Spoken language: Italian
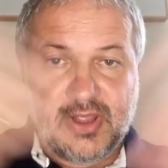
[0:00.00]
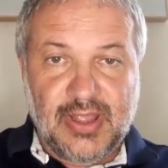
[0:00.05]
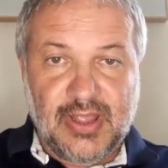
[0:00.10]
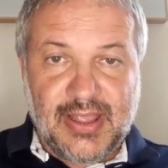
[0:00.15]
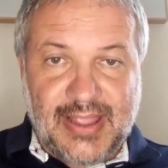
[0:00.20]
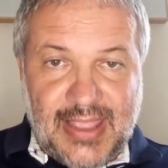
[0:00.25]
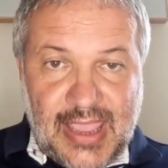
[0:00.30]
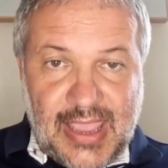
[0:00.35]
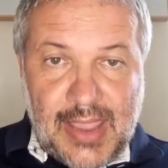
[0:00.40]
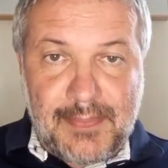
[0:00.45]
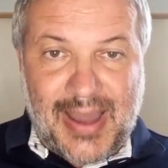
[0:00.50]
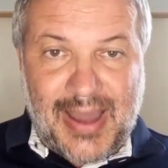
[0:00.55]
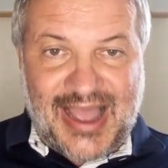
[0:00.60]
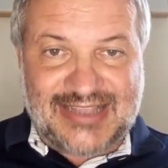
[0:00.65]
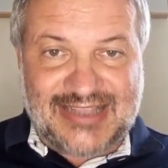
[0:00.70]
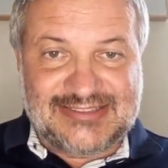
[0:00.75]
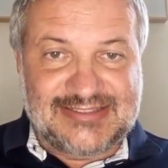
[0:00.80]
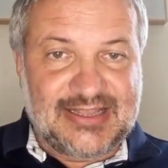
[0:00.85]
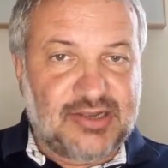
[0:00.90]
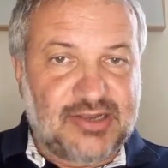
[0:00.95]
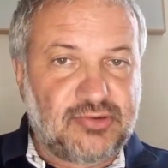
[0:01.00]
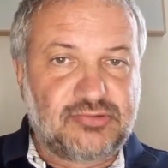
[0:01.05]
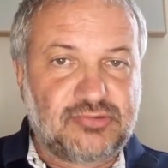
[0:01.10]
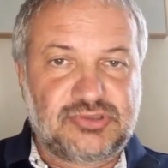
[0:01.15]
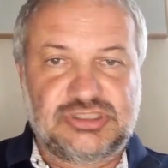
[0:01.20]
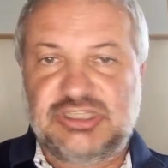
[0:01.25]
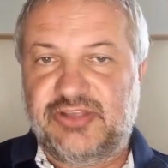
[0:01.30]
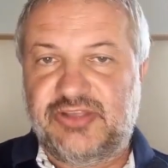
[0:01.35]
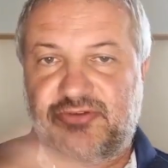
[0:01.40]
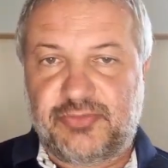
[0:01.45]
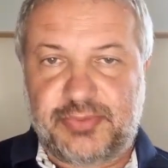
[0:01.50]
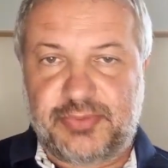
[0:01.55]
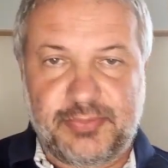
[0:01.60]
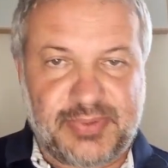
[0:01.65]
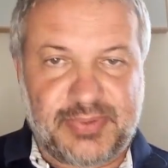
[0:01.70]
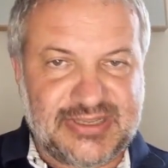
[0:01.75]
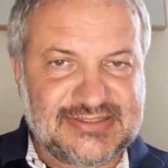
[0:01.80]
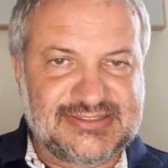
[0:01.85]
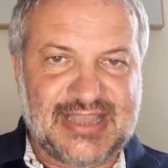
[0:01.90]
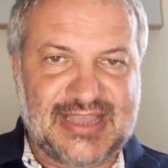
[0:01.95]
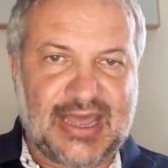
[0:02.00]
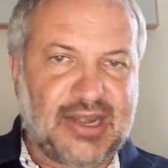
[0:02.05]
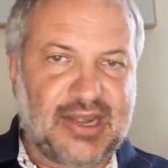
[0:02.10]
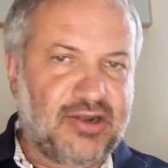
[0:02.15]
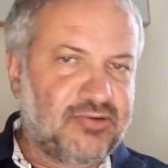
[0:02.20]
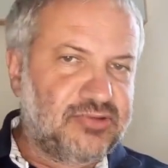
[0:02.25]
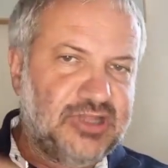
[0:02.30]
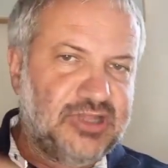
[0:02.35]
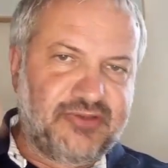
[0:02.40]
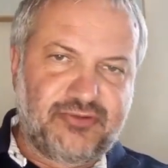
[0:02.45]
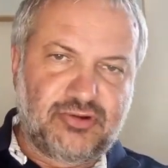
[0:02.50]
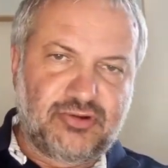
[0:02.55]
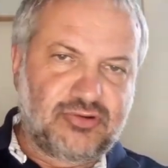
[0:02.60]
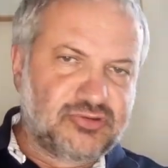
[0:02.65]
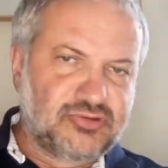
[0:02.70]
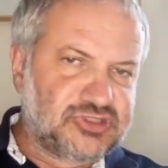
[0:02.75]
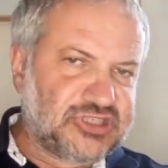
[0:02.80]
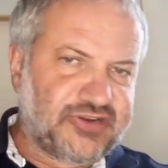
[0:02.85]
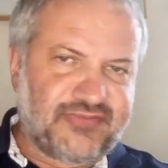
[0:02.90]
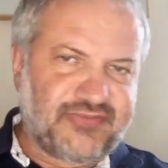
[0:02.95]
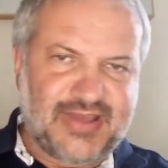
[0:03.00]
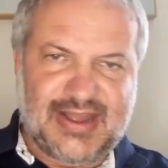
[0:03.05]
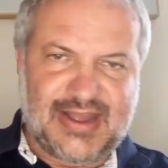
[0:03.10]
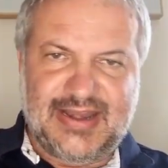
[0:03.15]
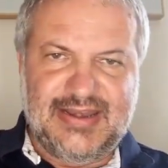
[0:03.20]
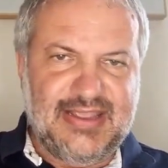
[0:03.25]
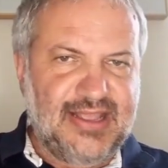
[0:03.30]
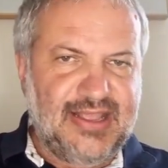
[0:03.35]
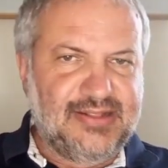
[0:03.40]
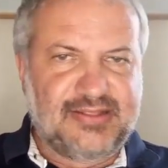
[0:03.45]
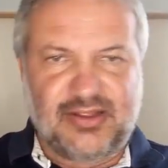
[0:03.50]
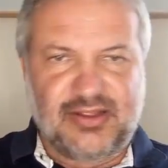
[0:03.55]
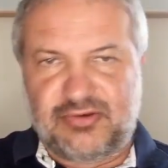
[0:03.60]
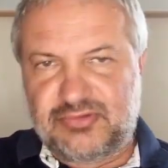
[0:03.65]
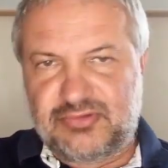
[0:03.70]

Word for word: e basta, non ci devo più pensare, non devo conservare niente, non